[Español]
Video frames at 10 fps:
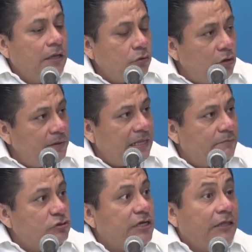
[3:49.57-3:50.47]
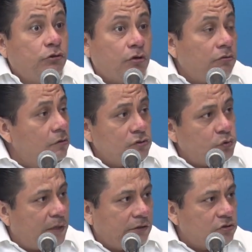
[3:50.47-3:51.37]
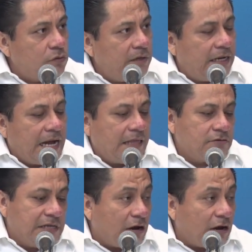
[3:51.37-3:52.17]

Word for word: No olvidemos que todos los sujetos obligados,